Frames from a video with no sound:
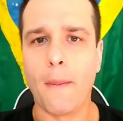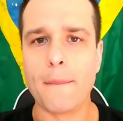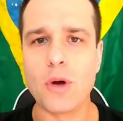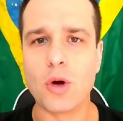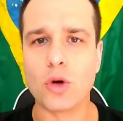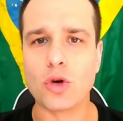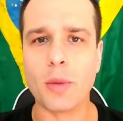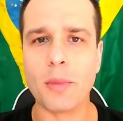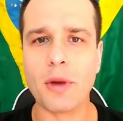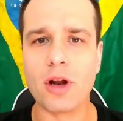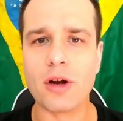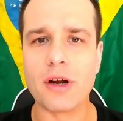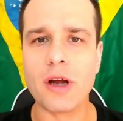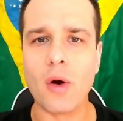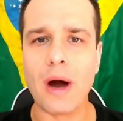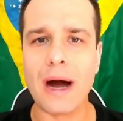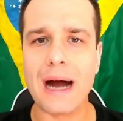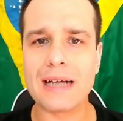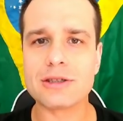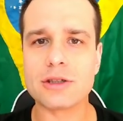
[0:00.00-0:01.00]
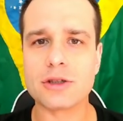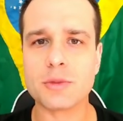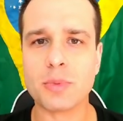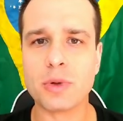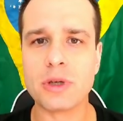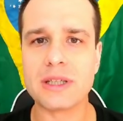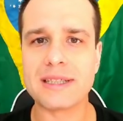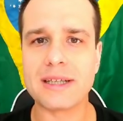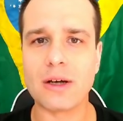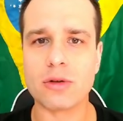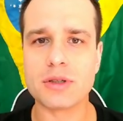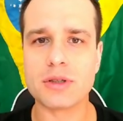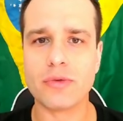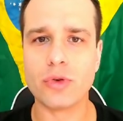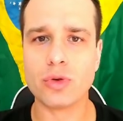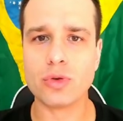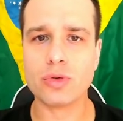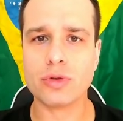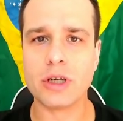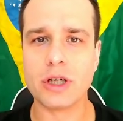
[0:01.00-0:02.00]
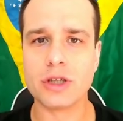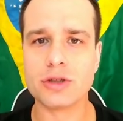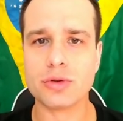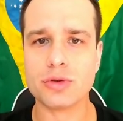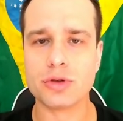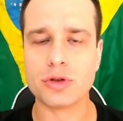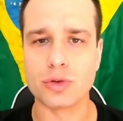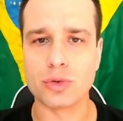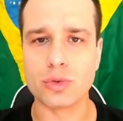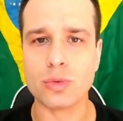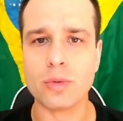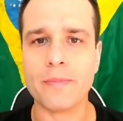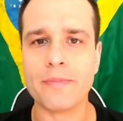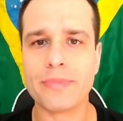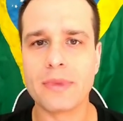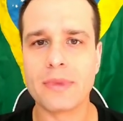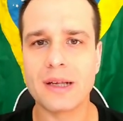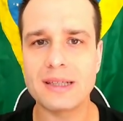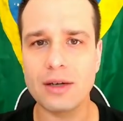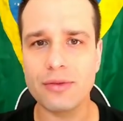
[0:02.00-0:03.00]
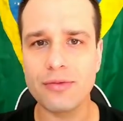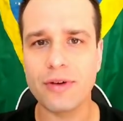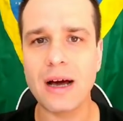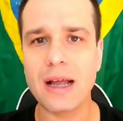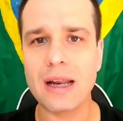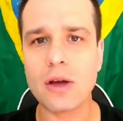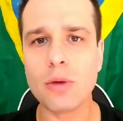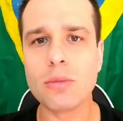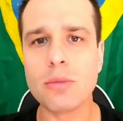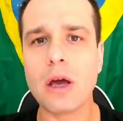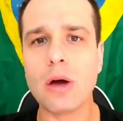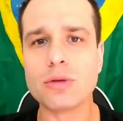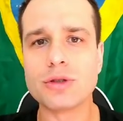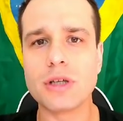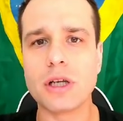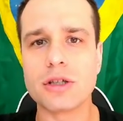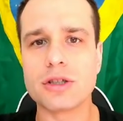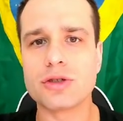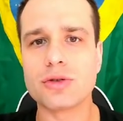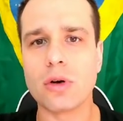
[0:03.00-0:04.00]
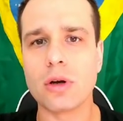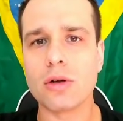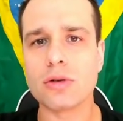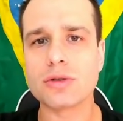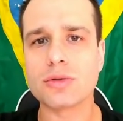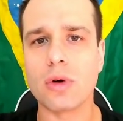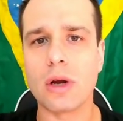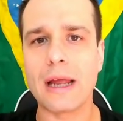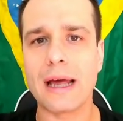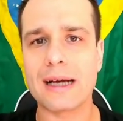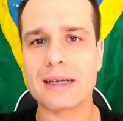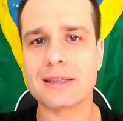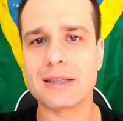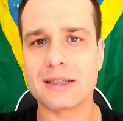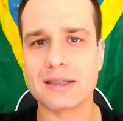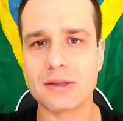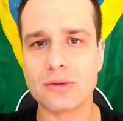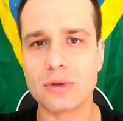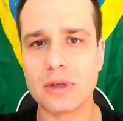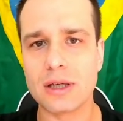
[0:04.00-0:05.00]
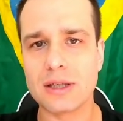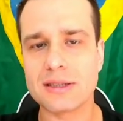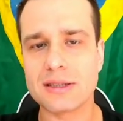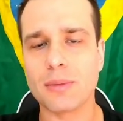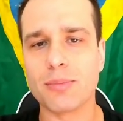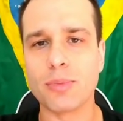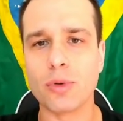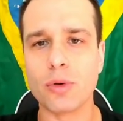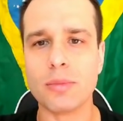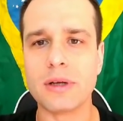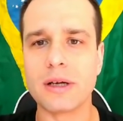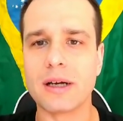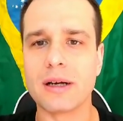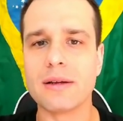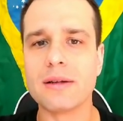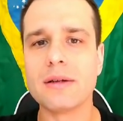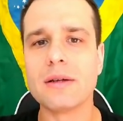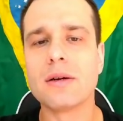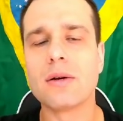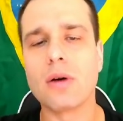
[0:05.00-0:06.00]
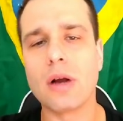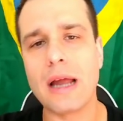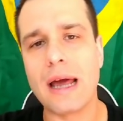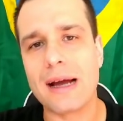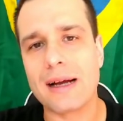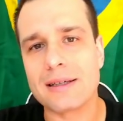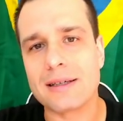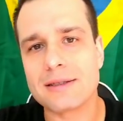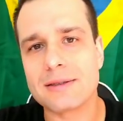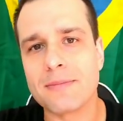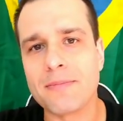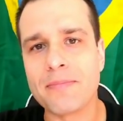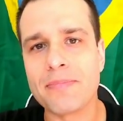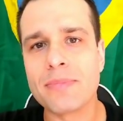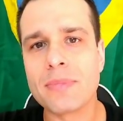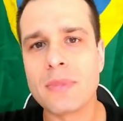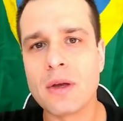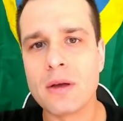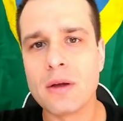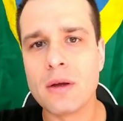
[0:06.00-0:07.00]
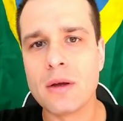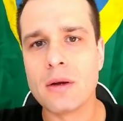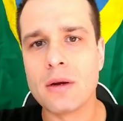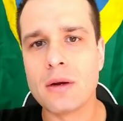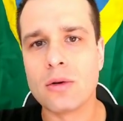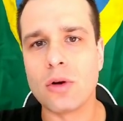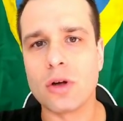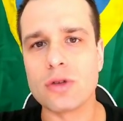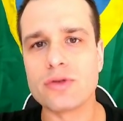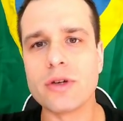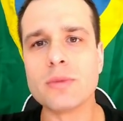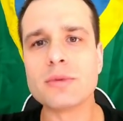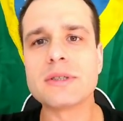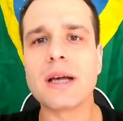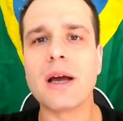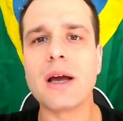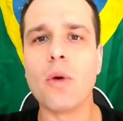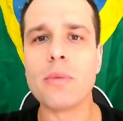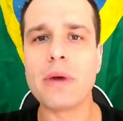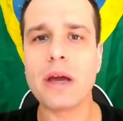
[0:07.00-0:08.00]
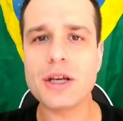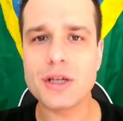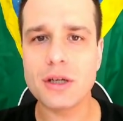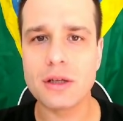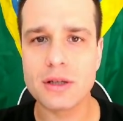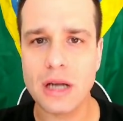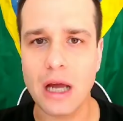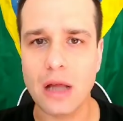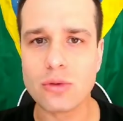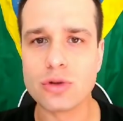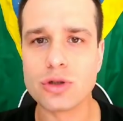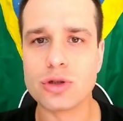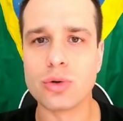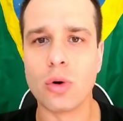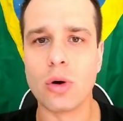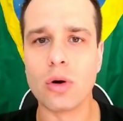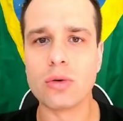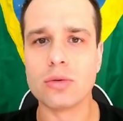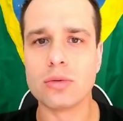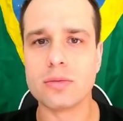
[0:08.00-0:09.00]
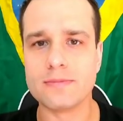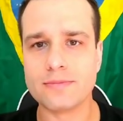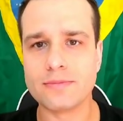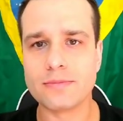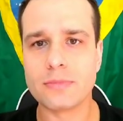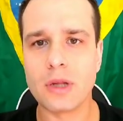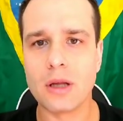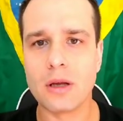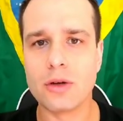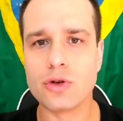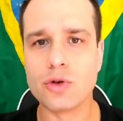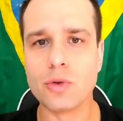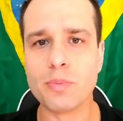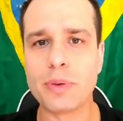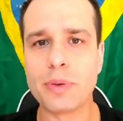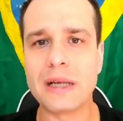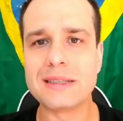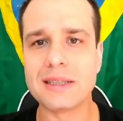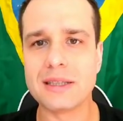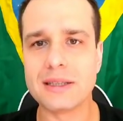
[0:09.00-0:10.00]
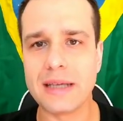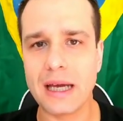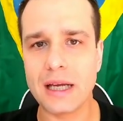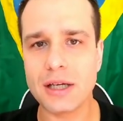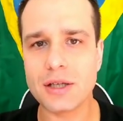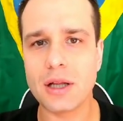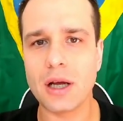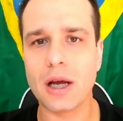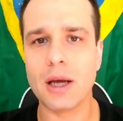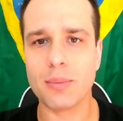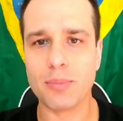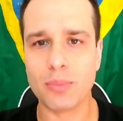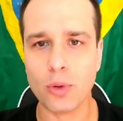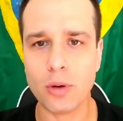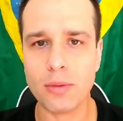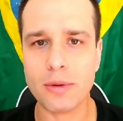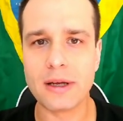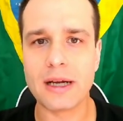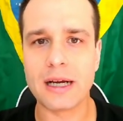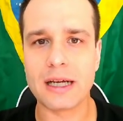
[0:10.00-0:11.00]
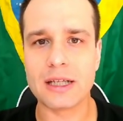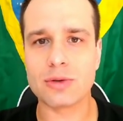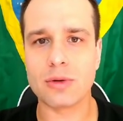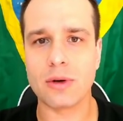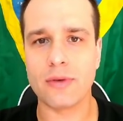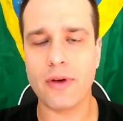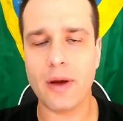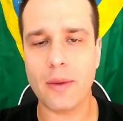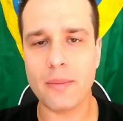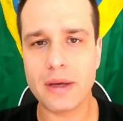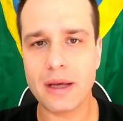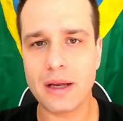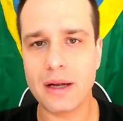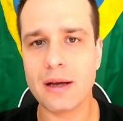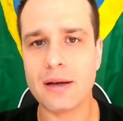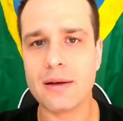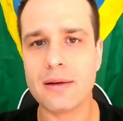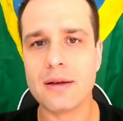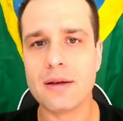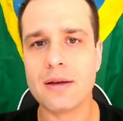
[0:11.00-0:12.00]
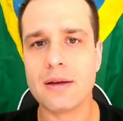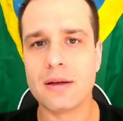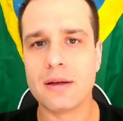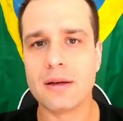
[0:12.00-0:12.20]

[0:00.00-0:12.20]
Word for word: Meu nome é Leonel Rádio, eu sou policial civil no Rio Grande do Sul. Essa fala eu, eu direciono aos colegas da segurança pública. Colegas, nós vamos realmente entrar no jogo de um presidente da República e sua família